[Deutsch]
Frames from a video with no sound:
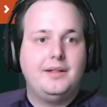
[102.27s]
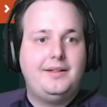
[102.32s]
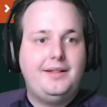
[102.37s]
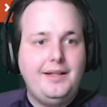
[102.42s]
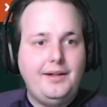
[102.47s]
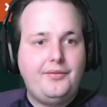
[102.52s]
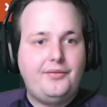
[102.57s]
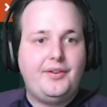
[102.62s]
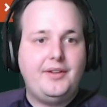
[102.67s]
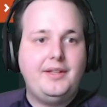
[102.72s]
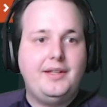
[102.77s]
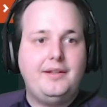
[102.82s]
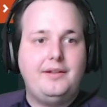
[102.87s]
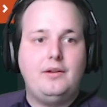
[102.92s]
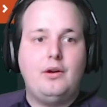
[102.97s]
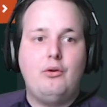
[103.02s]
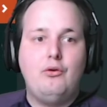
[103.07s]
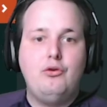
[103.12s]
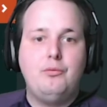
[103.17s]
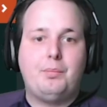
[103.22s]
Die findet
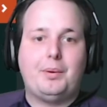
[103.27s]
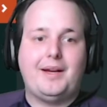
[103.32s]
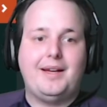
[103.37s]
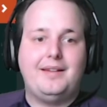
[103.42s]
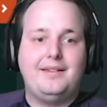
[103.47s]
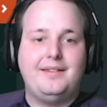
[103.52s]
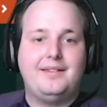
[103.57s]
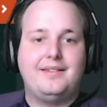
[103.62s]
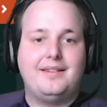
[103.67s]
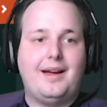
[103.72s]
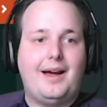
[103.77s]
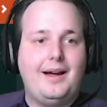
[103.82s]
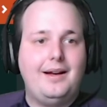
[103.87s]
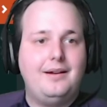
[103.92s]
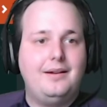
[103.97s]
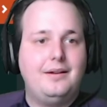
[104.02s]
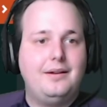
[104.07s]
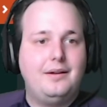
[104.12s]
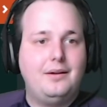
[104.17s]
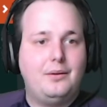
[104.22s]
ihr übrigens
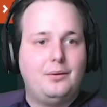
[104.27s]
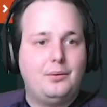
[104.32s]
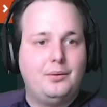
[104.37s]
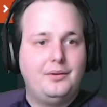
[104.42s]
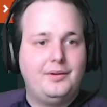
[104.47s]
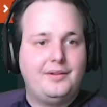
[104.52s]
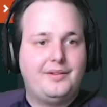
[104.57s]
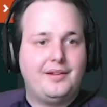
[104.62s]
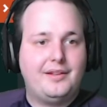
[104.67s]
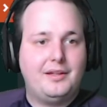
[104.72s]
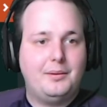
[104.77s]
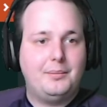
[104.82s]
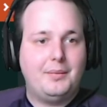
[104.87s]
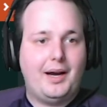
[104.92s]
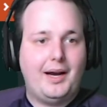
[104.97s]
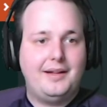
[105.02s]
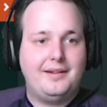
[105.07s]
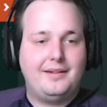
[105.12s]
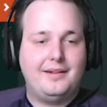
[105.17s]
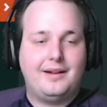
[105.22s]
alle unter dem
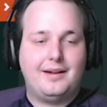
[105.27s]
Reiter